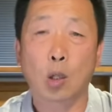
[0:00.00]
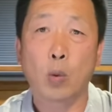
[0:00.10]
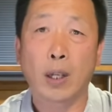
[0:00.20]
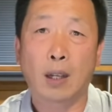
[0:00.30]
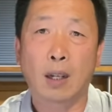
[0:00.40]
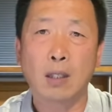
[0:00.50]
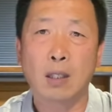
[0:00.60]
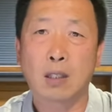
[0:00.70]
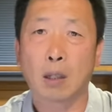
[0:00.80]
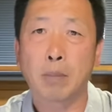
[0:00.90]
周围呢，
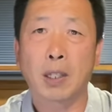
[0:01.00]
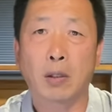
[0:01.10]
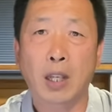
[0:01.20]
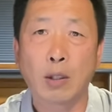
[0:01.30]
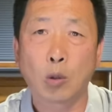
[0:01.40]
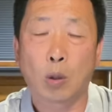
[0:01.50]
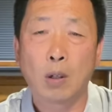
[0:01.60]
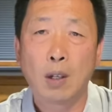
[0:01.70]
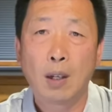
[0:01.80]
疫情比较严重，